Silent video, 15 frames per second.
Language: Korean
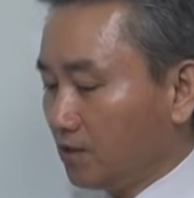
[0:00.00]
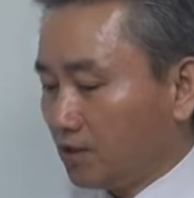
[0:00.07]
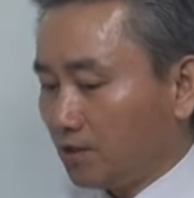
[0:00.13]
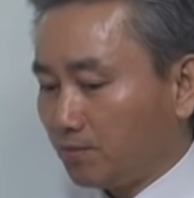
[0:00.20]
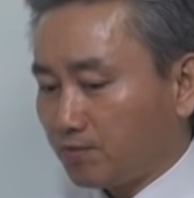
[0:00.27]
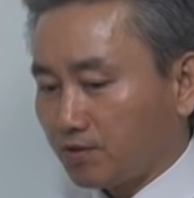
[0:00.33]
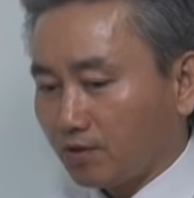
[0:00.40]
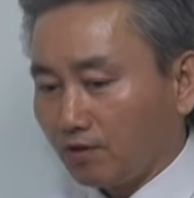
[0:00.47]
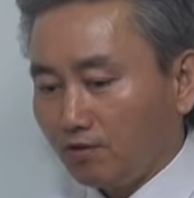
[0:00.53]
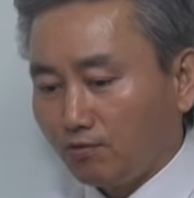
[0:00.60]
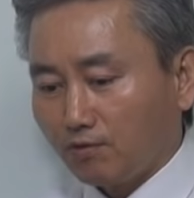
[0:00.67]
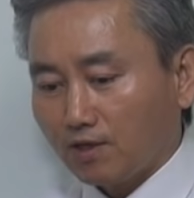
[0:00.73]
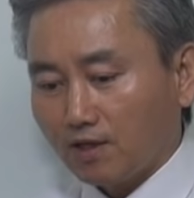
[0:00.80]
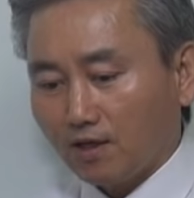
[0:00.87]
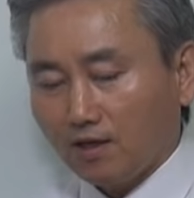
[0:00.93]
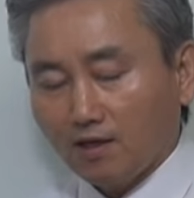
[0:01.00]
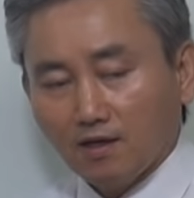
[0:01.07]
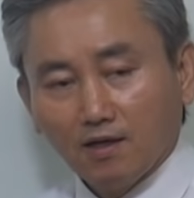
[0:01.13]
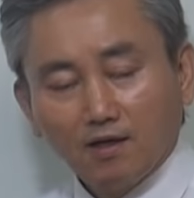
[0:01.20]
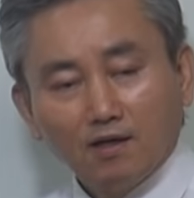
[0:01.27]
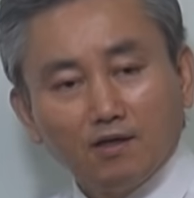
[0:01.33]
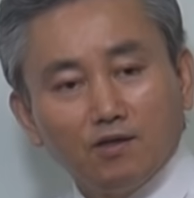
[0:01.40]
십성을 우리가
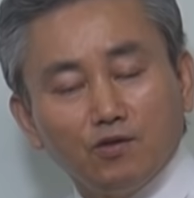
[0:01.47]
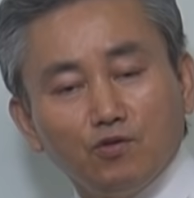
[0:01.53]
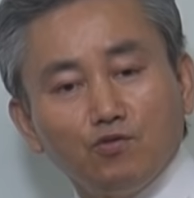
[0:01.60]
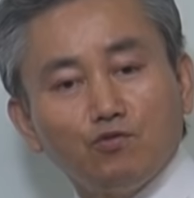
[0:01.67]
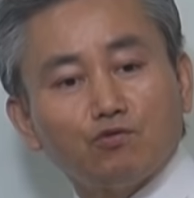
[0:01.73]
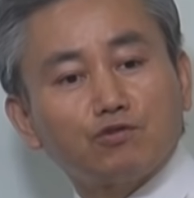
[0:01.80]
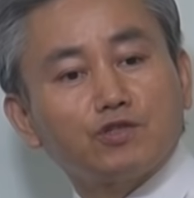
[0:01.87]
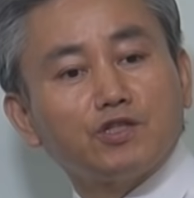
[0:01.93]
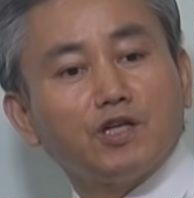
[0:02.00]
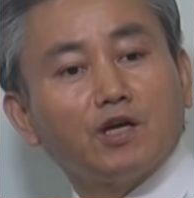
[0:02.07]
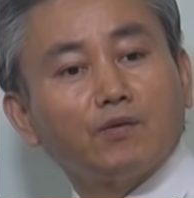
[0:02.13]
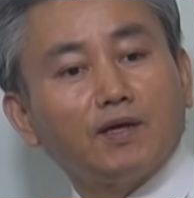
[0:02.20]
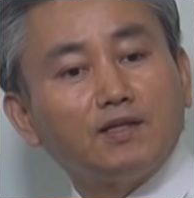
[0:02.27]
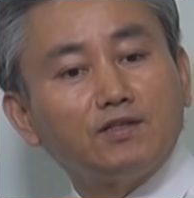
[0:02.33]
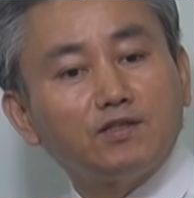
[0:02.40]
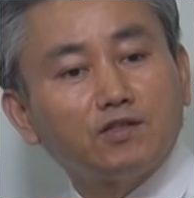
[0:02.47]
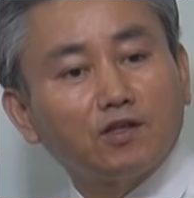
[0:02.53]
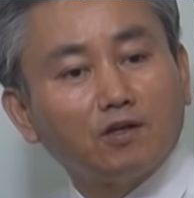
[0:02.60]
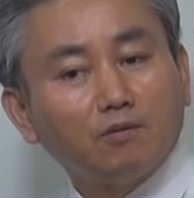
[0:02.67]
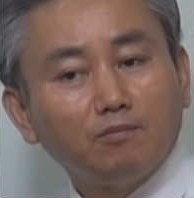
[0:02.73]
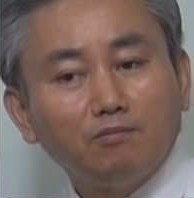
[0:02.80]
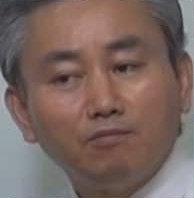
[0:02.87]
육신의
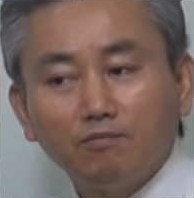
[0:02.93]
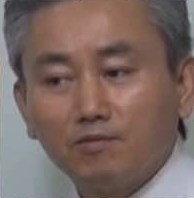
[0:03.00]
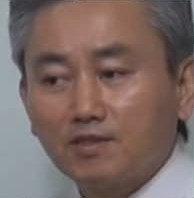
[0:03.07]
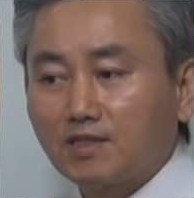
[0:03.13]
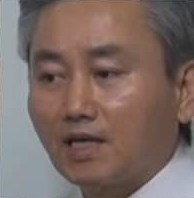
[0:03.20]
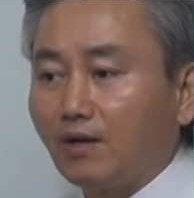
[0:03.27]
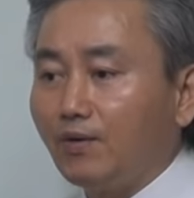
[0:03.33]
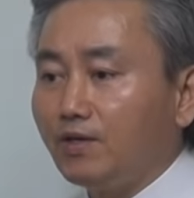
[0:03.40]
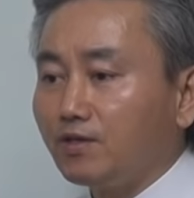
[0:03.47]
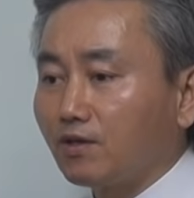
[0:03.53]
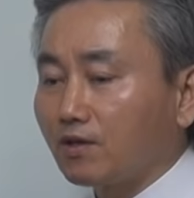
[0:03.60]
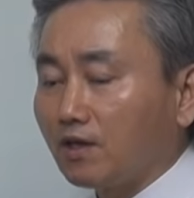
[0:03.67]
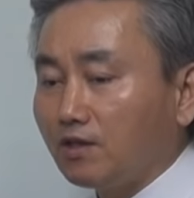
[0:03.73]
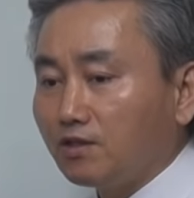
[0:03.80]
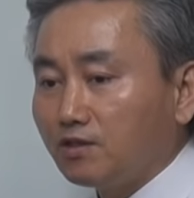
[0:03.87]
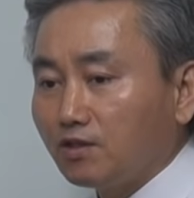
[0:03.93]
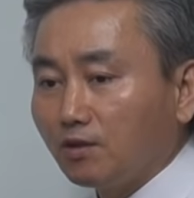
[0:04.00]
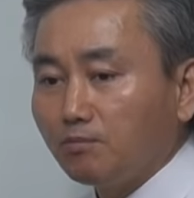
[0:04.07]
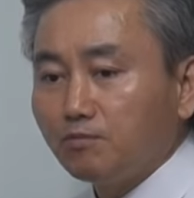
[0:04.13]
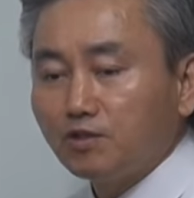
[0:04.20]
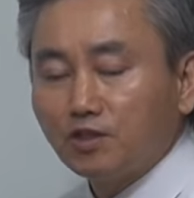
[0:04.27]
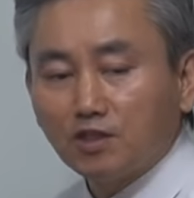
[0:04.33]
관점, 사회적
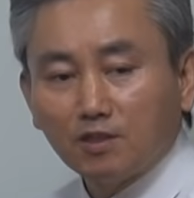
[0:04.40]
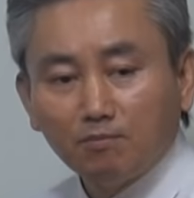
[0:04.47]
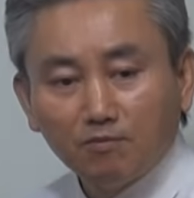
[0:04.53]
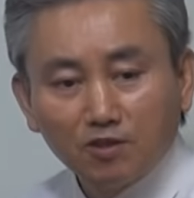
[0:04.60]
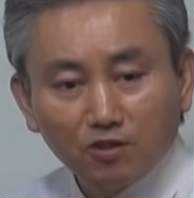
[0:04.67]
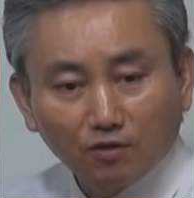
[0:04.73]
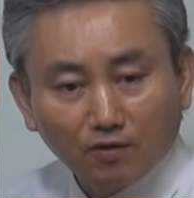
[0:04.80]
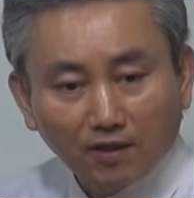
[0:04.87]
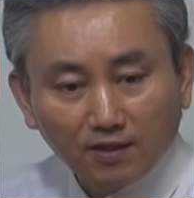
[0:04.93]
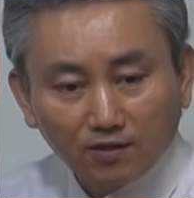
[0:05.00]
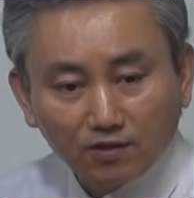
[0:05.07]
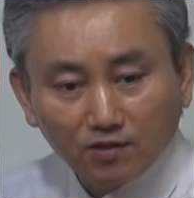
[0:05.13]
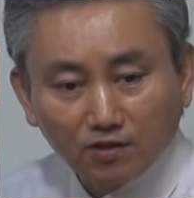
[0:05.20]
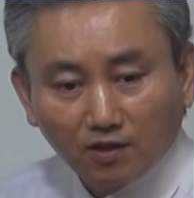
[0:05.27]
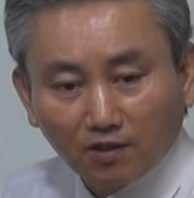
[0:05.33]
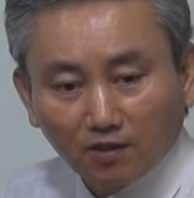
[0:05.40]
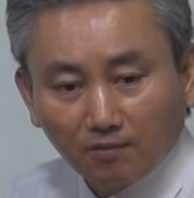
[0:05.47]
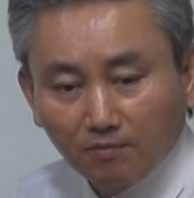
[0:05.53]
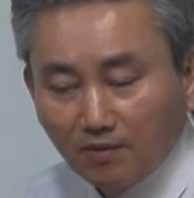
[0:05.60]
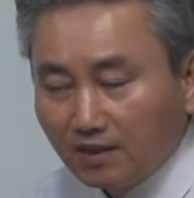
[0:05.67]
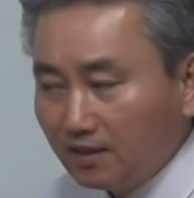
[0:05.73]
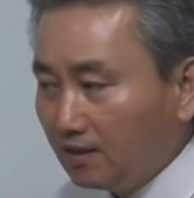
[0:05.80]
관점, 심리적 관점,
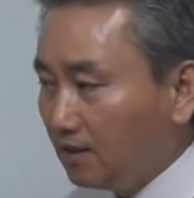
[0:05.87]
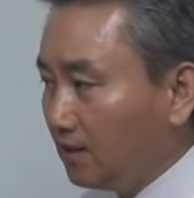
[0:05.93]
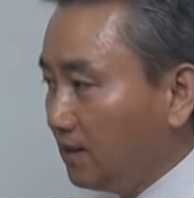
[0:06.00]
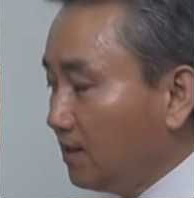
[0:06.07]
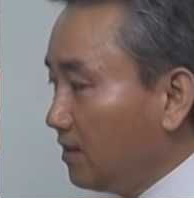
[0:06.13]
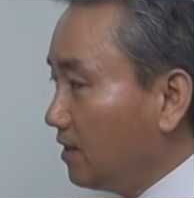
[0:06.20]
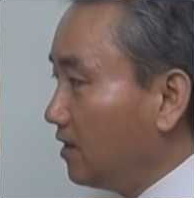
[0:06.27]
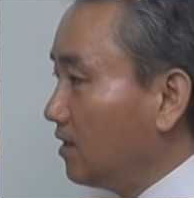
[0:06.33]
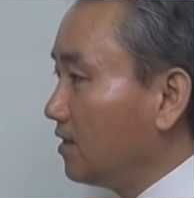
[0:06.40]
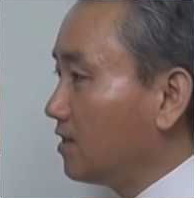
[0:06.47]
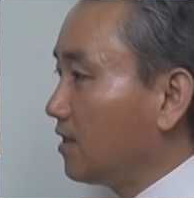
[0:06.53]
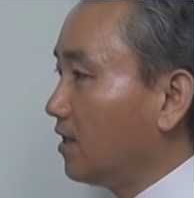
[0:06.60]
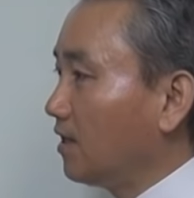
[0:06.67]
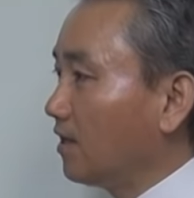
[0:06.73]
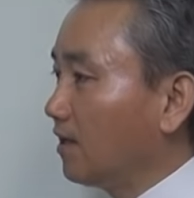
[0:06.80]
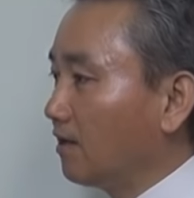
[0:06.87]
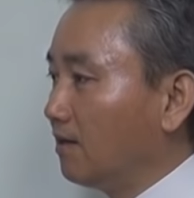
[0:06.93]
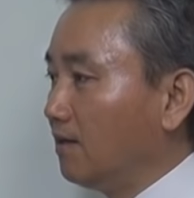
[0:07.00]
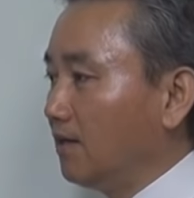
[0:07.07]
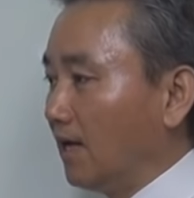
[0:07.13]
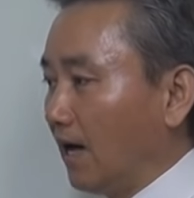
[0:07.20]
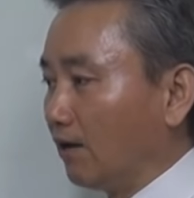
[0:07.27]
이 세
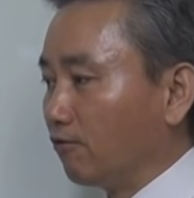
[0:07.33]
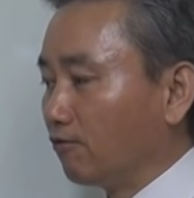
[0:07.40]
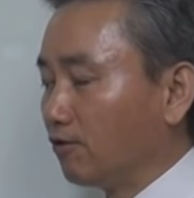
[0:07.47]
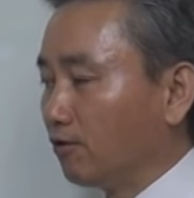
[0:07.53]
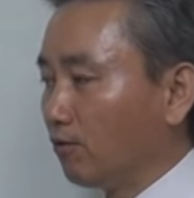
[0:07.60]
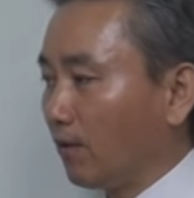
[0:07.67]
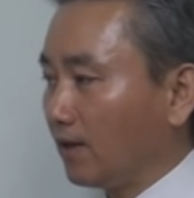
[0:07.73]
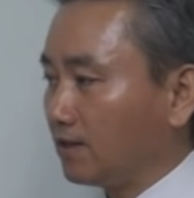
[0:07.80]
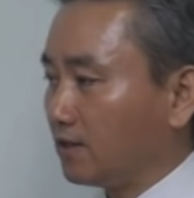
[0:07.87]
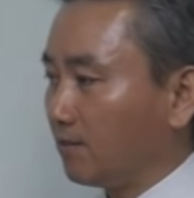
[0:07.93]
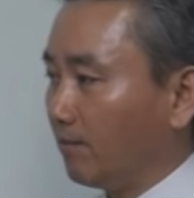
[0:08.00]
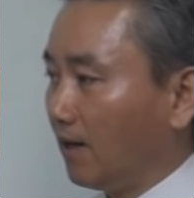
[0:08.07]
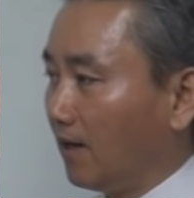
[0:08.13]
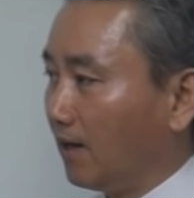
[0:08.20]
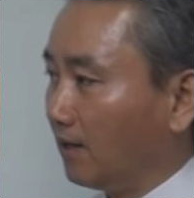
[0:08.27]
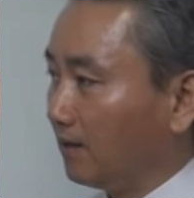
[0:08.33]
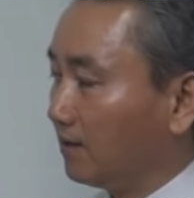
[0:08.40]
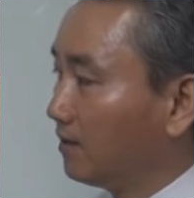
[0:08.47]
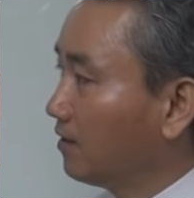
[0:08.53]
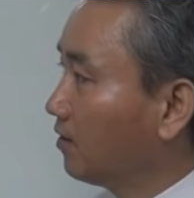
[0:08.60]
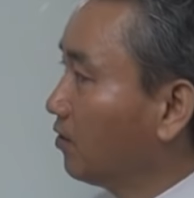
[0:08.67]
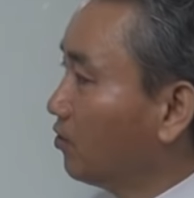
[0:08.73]
개를 나누기도 하지만
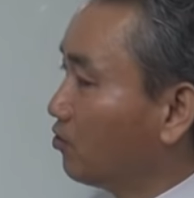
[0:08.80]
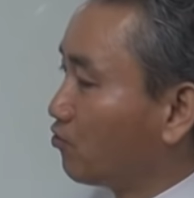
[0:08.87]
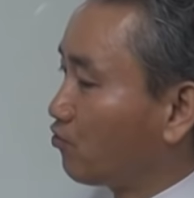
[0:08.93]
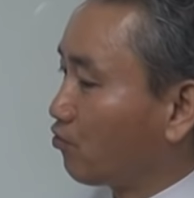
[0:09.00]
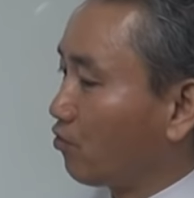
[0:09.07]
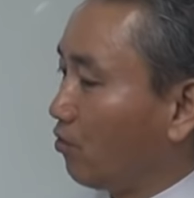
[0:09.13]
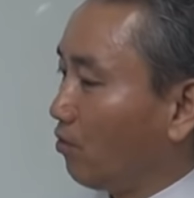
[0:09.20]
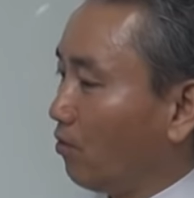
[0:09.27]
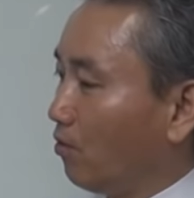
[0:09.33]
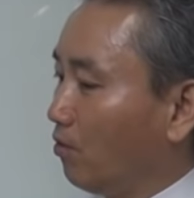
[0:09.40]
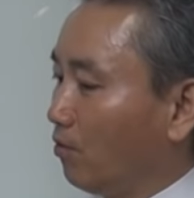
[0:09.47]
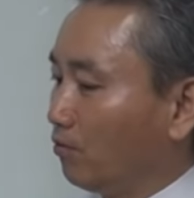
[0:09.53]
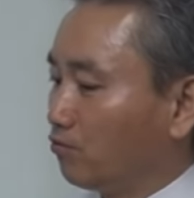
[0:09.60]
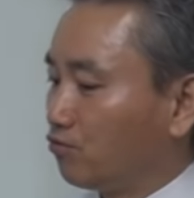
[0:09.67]
주로